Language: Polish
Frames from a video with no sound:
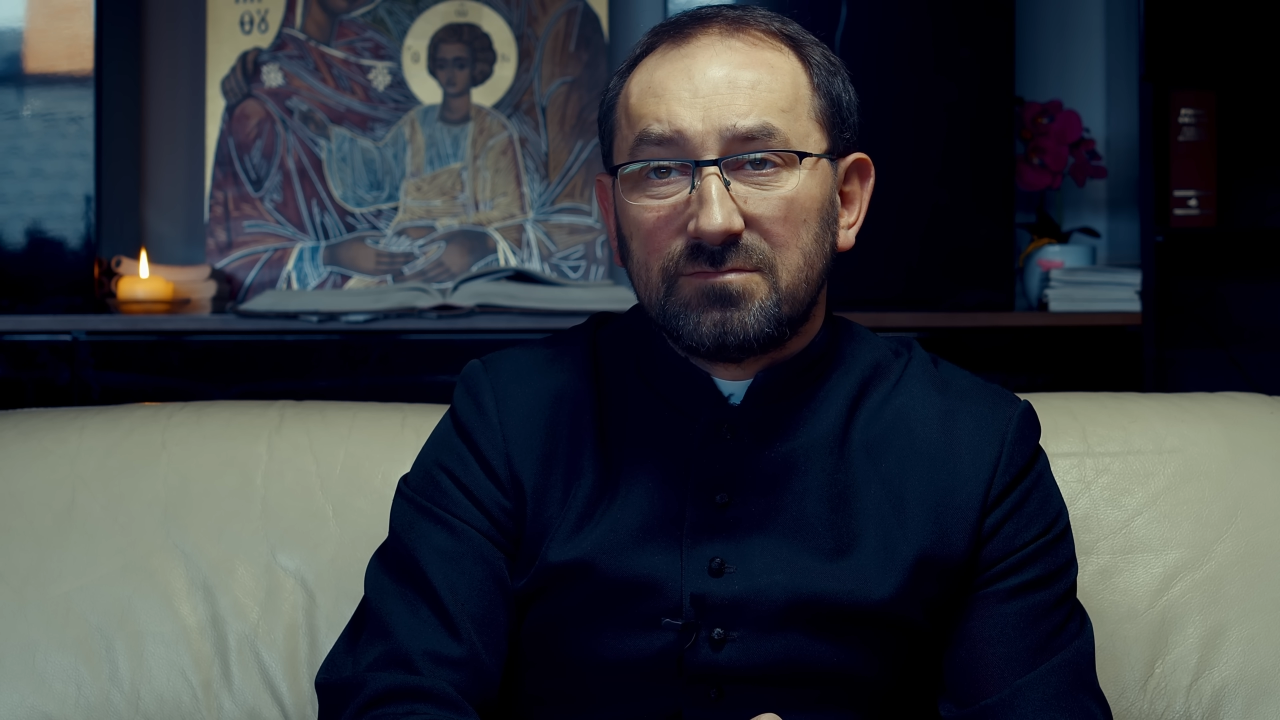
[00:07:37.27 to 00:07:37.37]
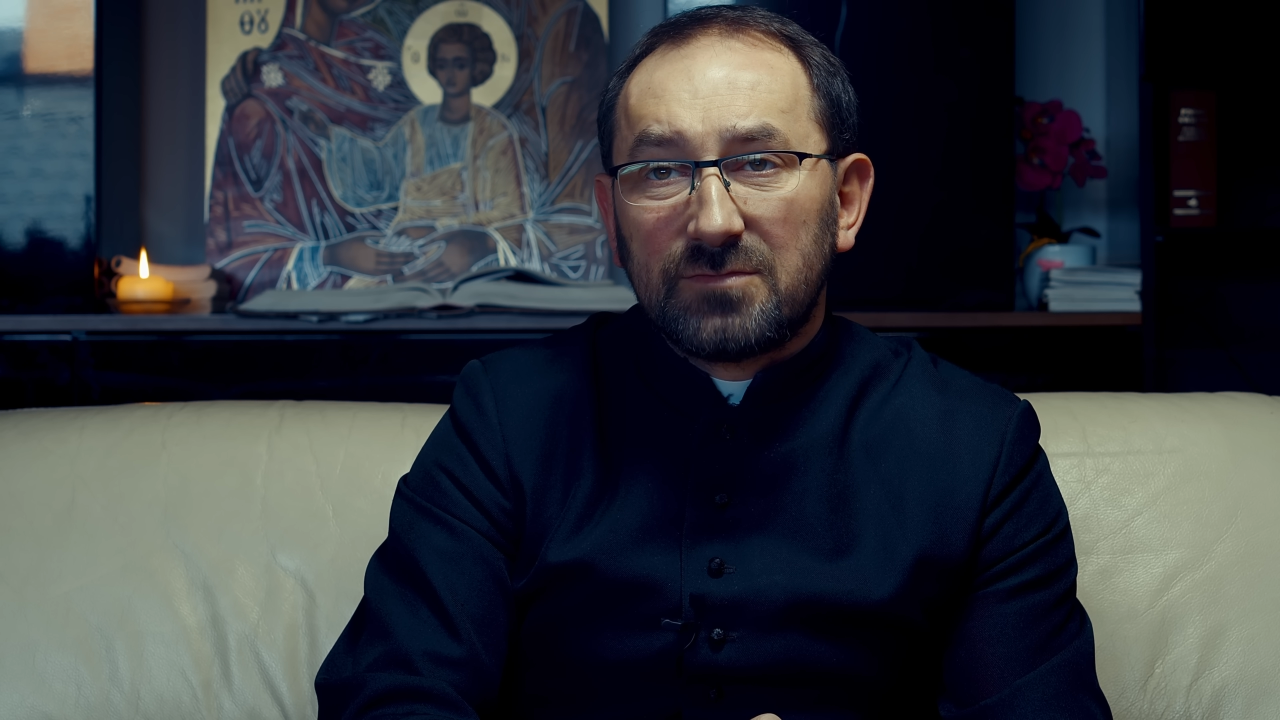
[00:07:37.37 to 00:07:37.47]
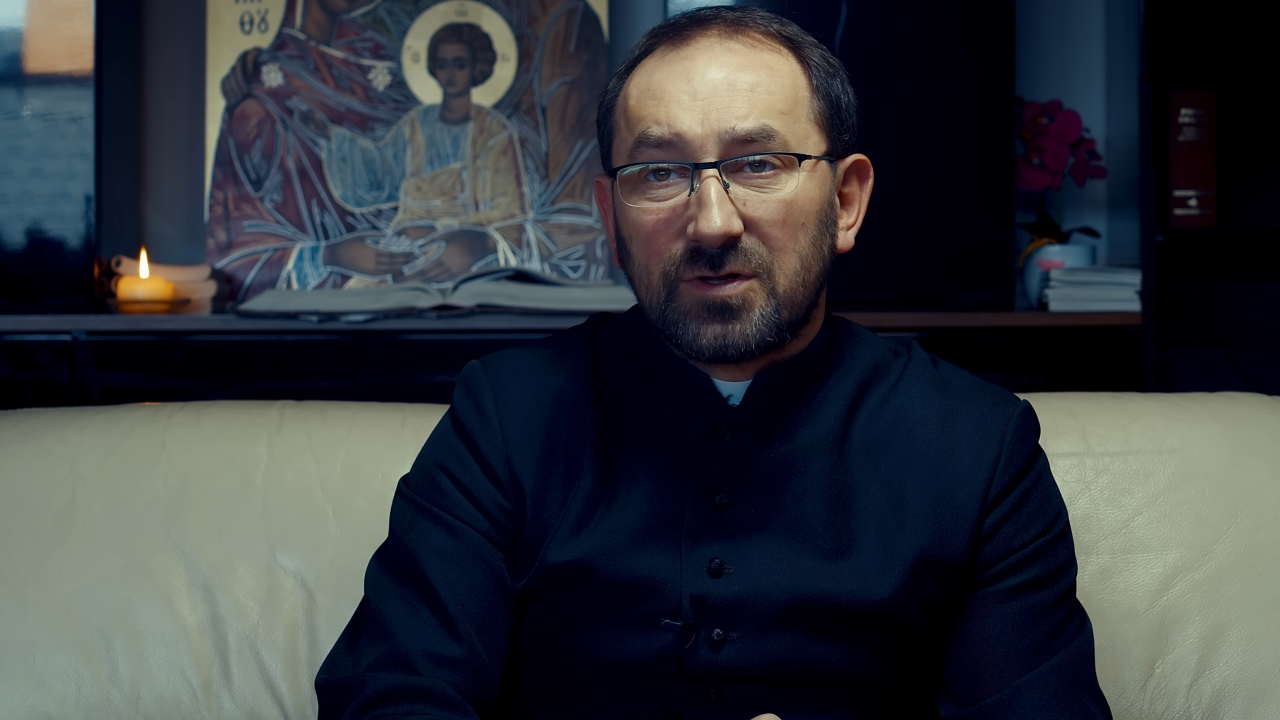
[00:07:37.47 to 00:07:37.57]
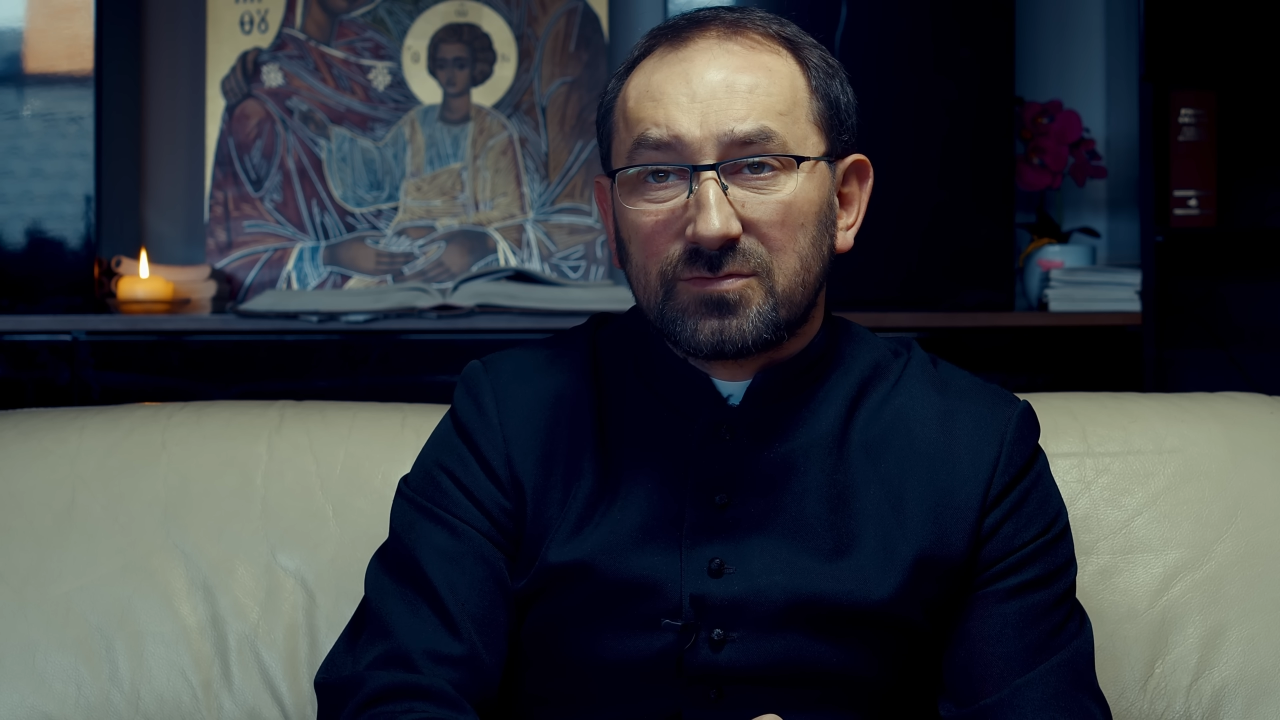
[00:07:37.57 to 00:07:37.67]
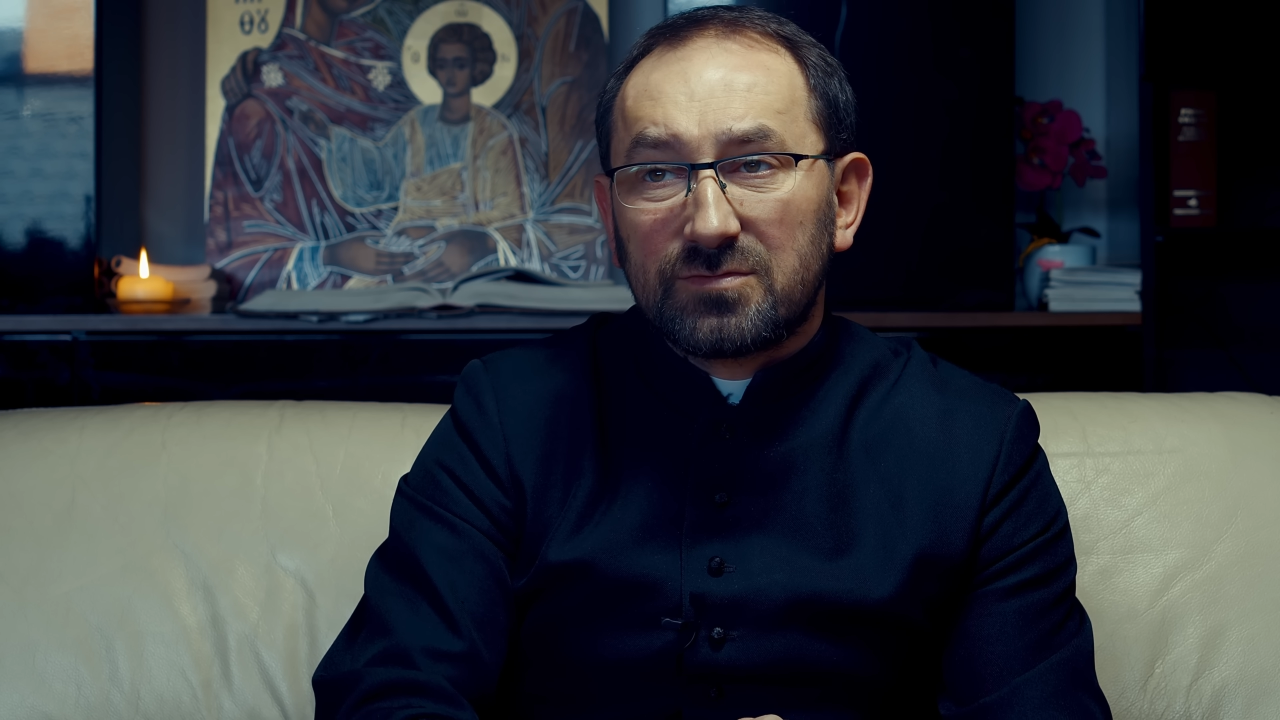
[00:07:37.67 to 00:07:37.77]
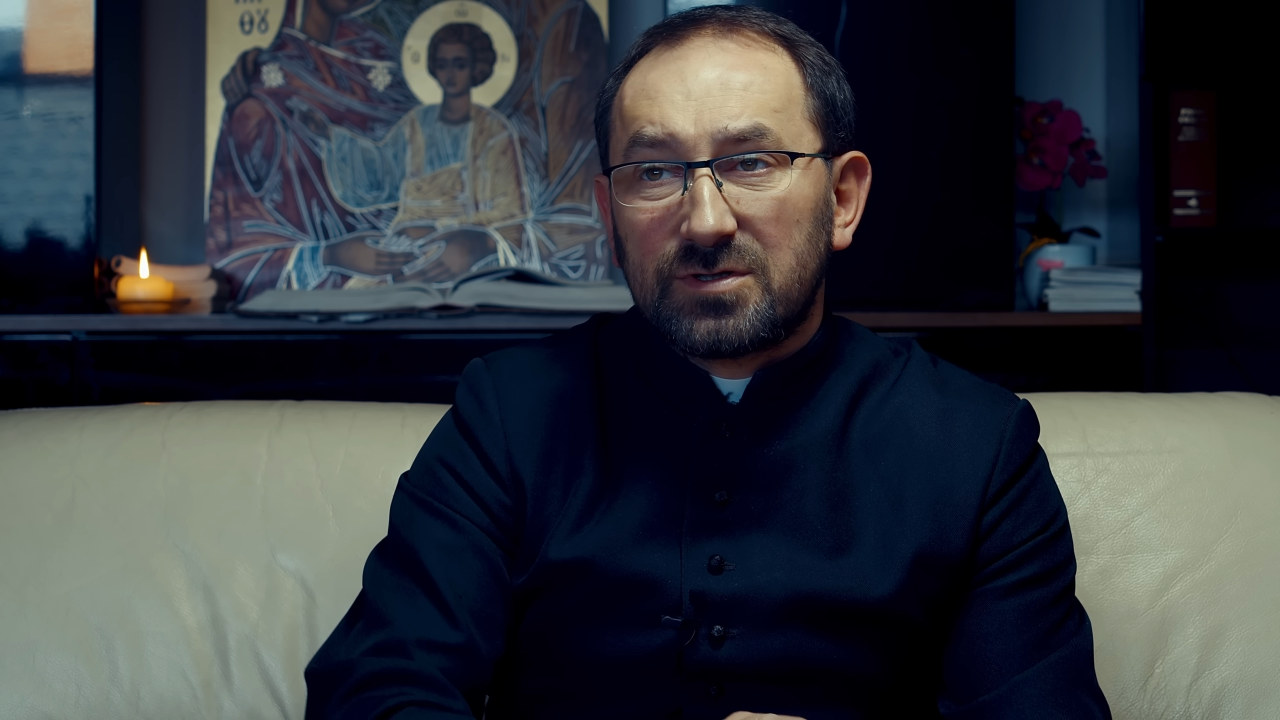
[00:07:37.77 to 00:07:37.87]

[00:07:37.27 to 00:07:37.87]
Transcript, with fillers: no,